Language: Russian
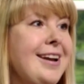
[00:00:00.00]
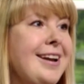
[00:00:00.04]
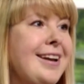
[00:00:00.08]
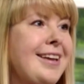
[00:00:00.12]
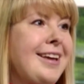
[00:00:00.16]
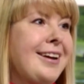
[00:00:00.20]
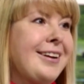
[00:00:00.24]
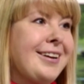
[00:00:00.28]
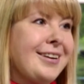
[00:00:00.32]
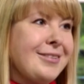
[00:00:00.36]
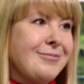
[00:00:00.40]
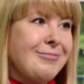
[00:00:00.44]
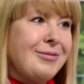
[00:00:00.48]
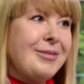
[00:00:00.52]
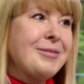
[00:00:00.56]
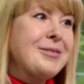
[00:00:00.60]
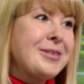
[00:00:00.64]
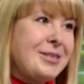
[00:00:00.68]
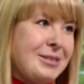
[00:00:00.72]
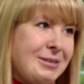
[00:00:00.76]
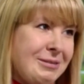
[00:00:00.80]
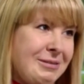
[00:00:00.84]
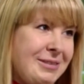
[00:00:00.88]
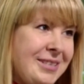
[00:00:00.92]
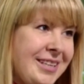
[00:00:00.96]
Я как
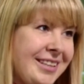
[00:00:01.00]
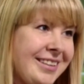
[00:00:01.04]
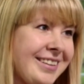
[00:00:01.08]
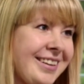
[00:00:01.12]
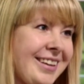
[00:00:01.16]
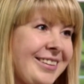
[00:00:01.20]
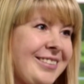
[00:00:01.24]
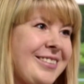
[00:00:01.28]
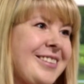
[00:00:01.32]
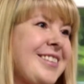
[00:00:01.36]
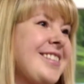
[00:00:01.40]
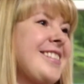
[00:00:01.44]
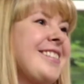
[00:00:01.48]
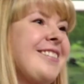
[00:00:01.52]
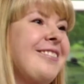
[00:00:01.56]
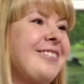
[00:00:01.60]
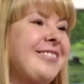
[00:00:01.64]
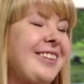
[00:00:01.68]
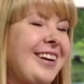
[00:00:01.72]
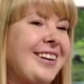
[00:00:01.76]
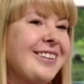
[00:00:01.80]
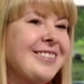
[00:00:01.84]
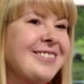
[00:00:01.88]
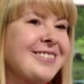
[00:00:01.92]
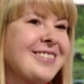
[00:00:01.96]
бывший студент, который жил в
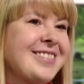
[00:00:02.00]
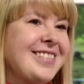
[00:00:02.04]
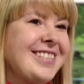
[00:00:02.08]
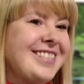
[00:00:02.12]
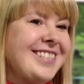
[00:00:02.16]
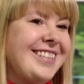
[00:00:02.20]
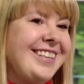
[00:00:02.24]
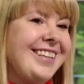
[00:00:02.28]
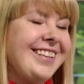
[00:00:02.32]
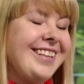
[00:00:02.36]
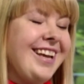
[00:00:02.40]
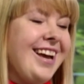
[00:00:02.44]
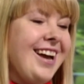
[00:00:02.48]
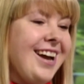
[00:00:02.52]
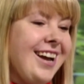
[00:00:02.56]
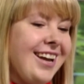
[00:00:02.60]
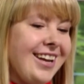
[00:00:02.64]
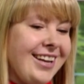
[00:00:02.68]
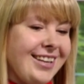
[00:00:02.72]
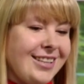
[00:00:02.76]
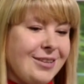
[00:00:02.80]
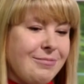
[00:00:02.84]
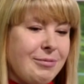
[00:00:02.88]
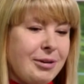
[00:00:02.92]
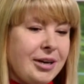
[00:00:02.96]
Тарту 6 лет,
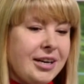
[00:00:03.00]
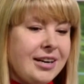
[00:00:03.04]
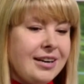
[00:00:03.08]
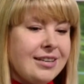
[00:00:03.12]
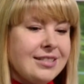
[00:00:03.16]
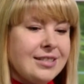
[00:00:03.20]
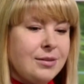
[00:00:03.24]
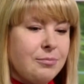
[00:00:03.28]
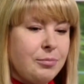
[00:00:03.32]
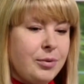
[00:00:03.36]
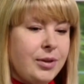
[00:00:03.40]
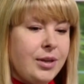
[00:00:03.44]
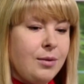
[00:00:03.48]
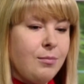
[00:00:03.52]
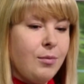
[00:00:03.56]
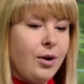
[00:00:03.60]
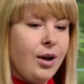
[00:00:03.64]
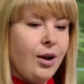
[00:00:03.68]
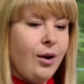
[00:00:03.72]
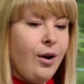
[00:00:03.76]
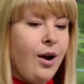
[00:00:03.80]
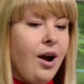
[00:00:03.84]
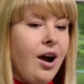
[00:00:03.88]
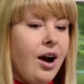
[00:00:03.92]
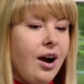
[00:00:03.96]
это прекрасно
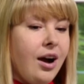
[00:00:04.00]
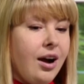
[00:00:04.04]
понимаю.